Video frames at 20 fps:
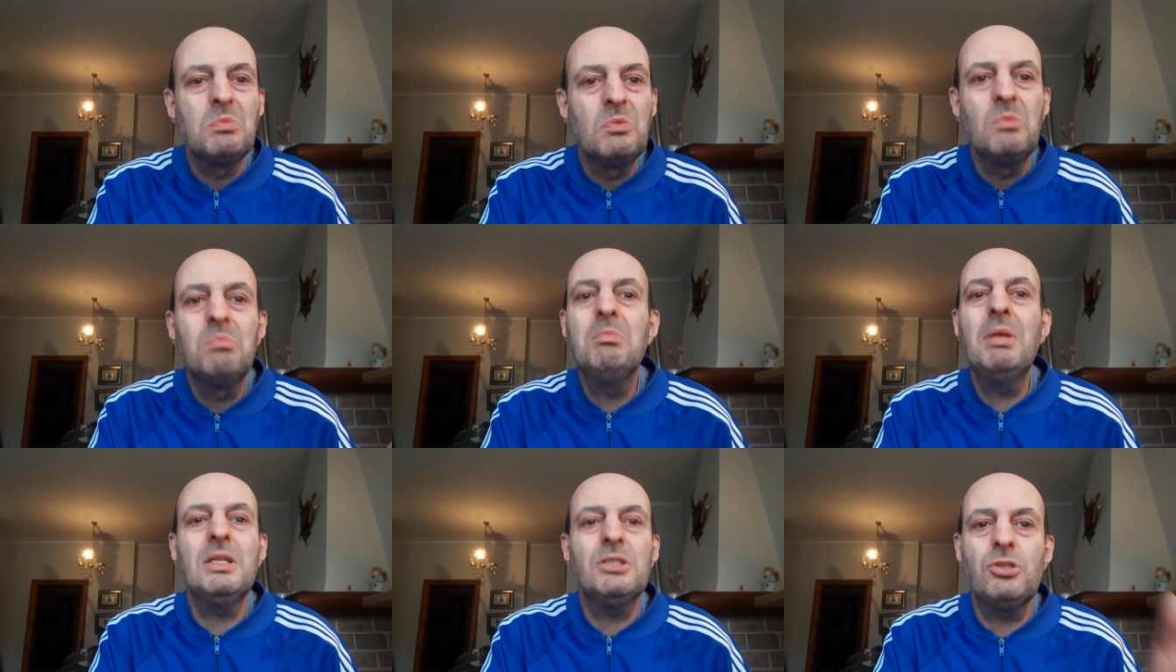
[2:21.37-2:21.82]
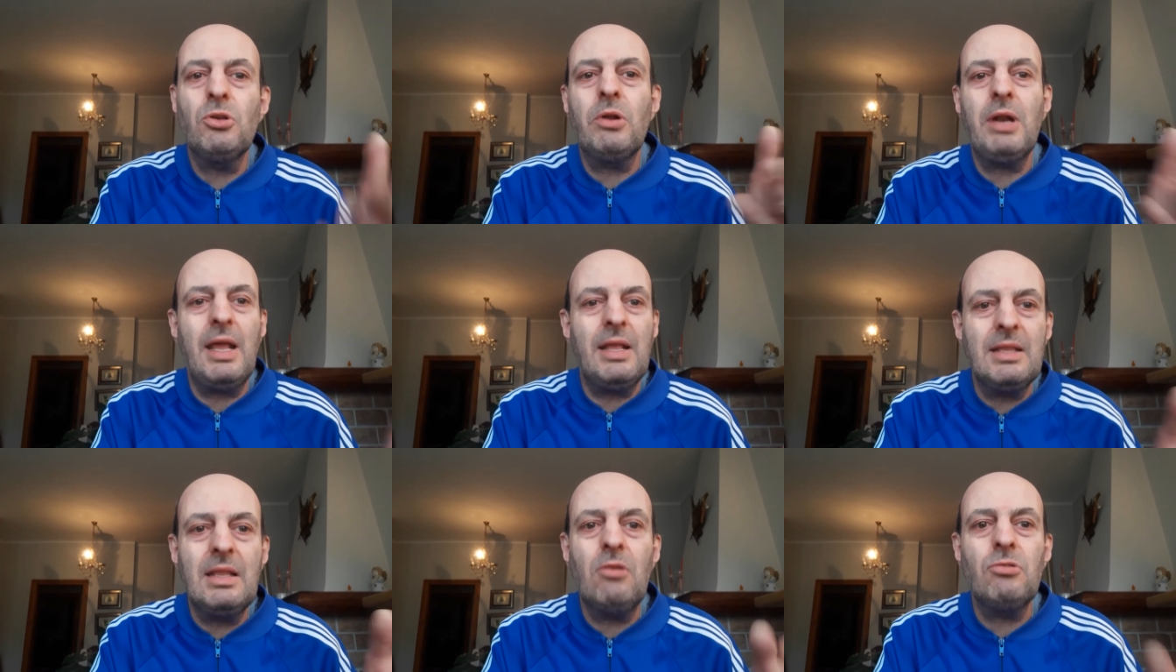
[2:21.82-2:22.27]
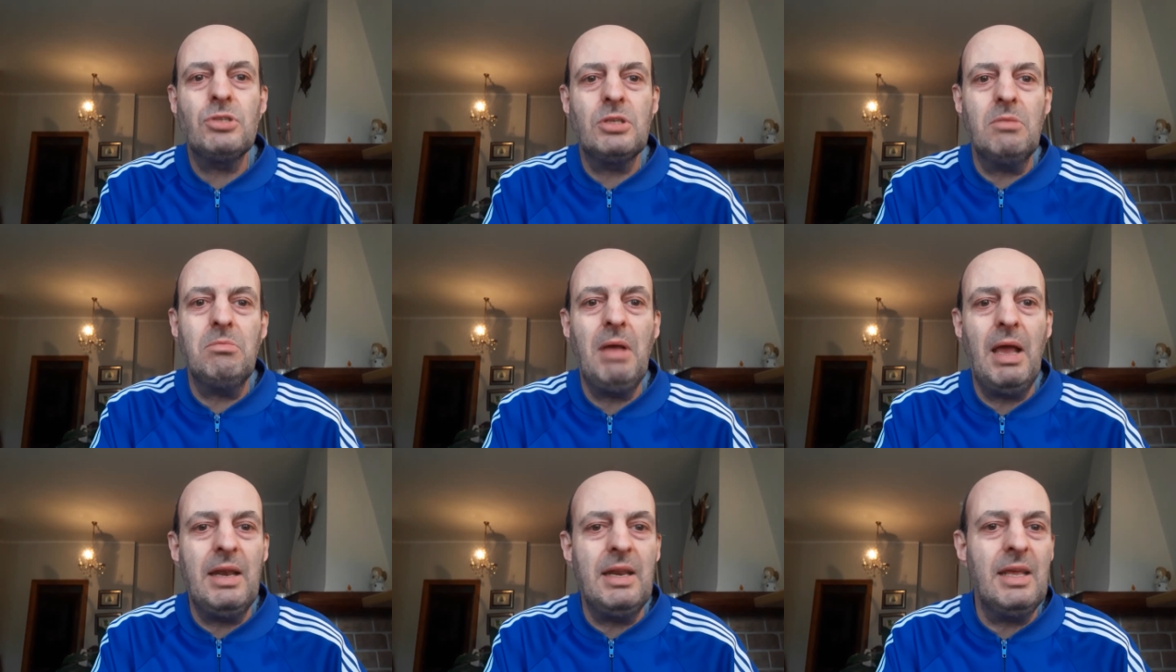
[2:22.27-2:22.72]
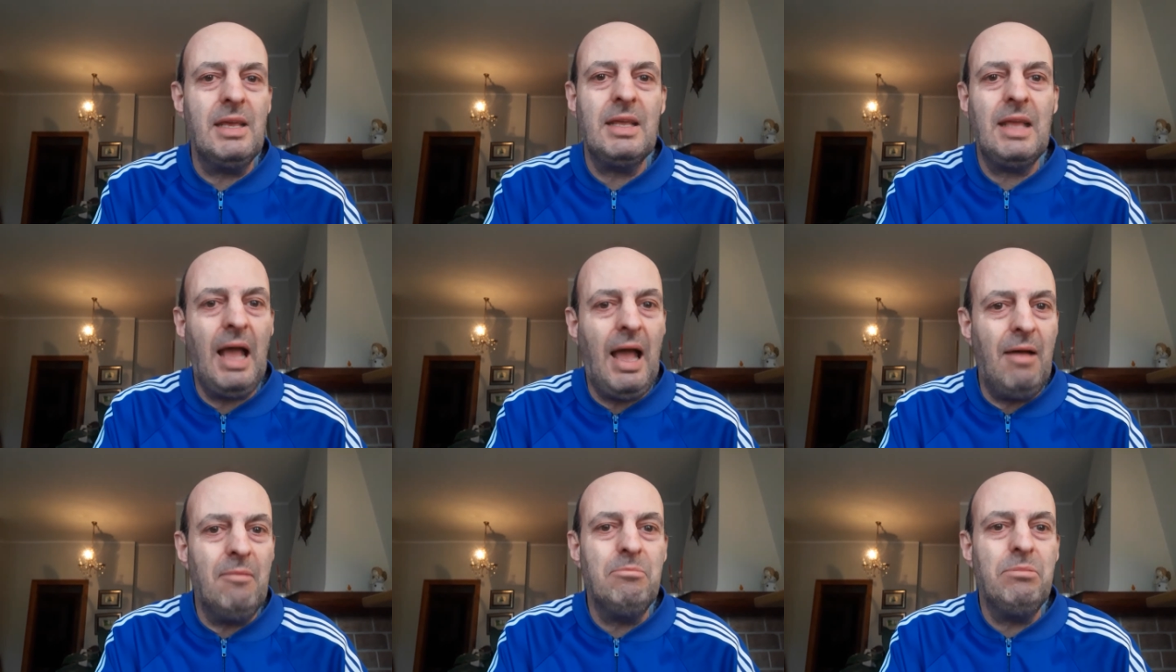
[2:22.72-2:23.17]
mezz'oretta Osimen in
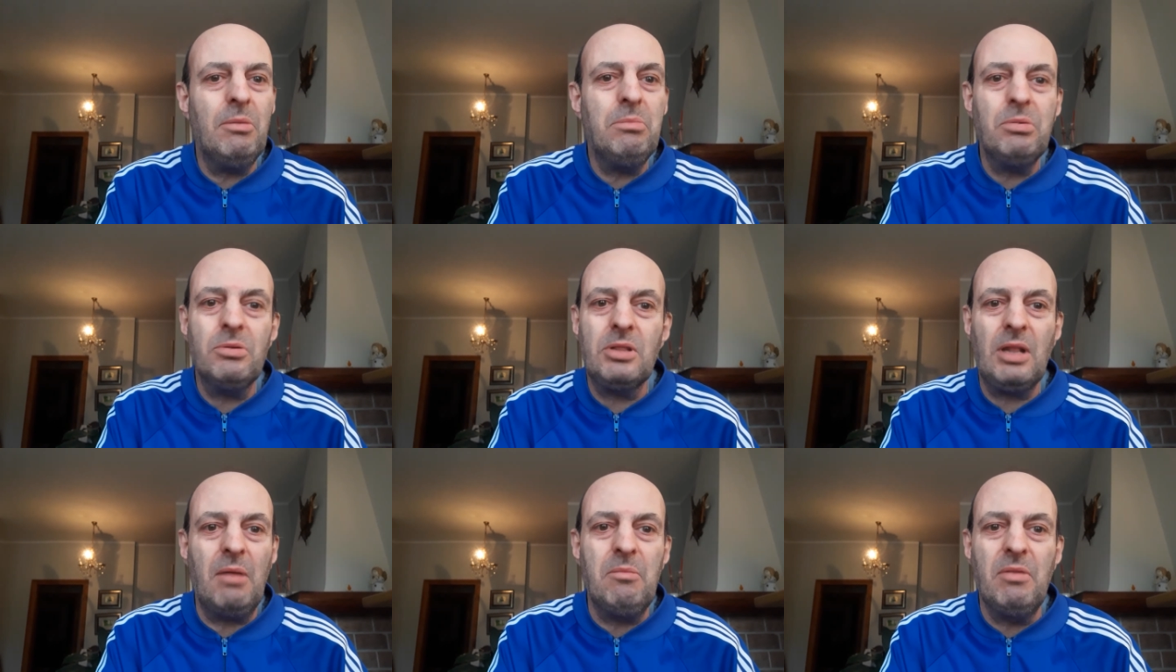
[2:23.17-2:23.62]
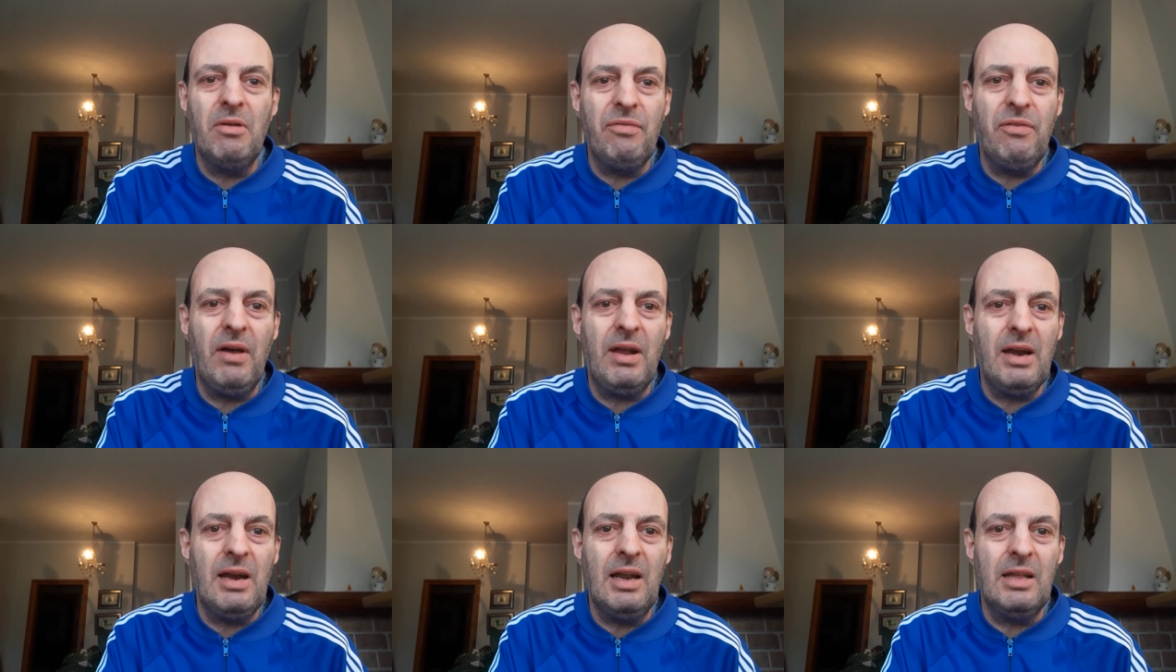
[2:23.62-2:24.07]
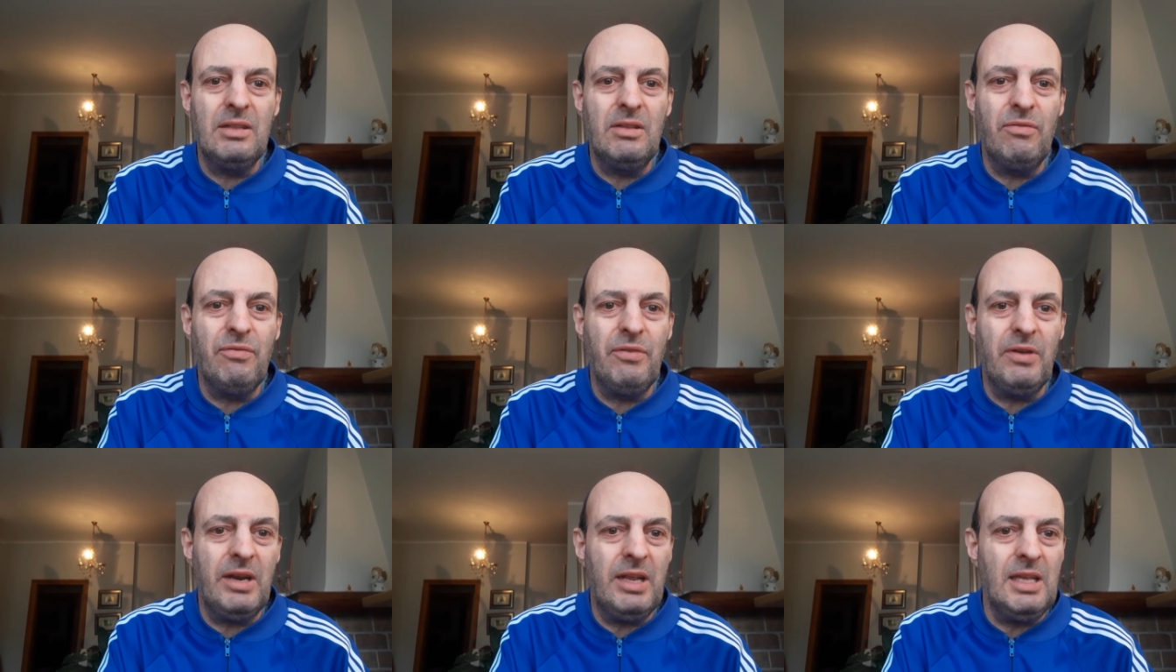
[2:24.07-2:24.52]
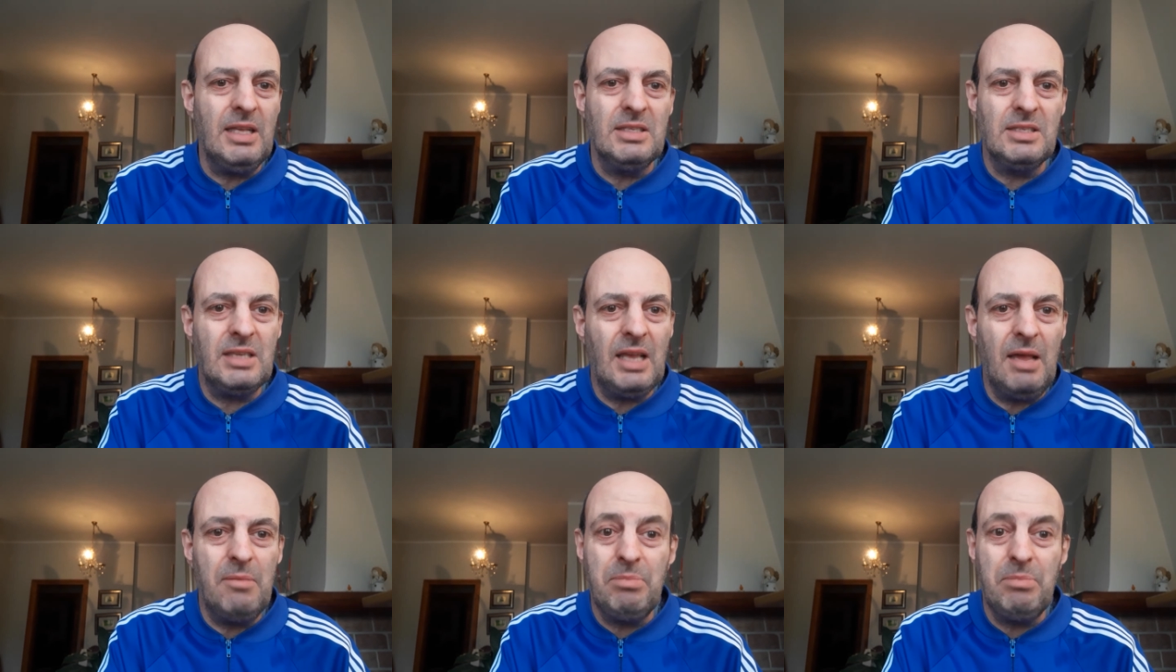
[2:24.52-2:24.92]
campo potrebbe fare la differenza,